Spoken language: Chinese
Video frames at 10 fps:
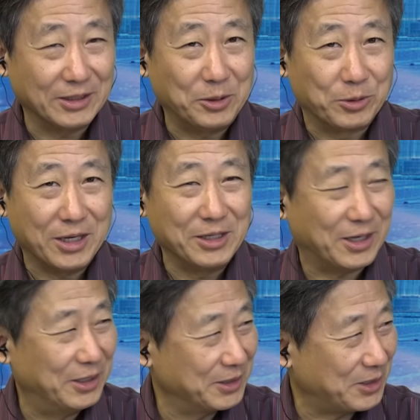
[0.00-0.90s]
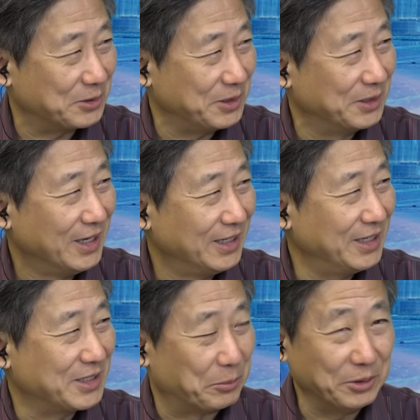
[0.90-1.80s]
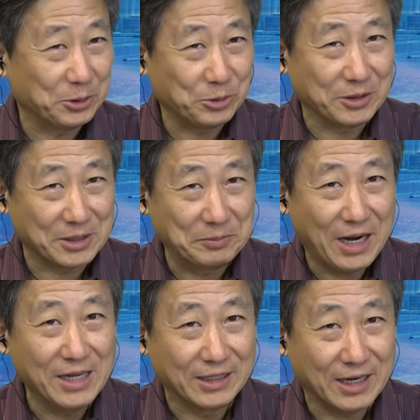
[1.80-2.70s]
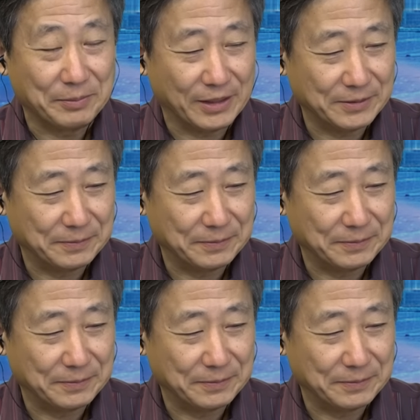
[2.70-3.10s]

但我看好像也省不了多少，咱们看一看吧。